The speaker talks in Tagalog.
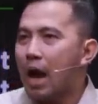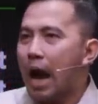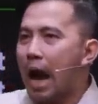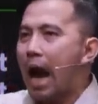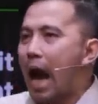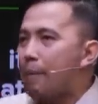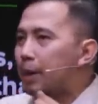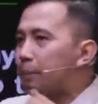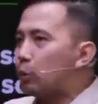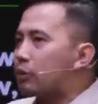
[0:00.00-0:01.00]

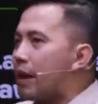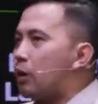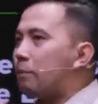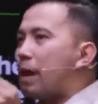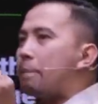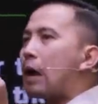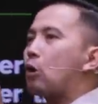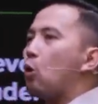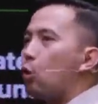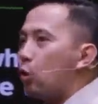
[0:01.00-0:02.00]
Aamin po tayong may
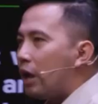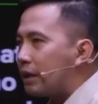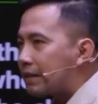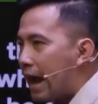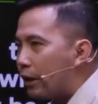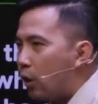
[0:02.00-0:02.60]
pagkukulang tayo.